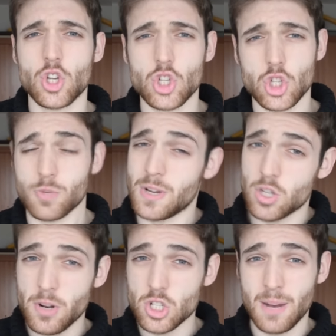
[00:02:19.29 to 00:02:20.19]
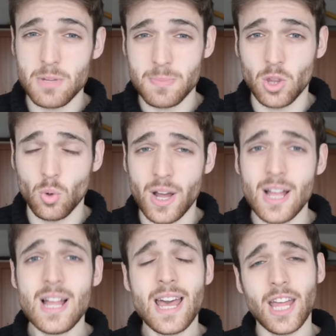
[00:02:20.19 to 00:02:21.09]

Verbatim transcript: y sois los dos más o menos de la misma altura,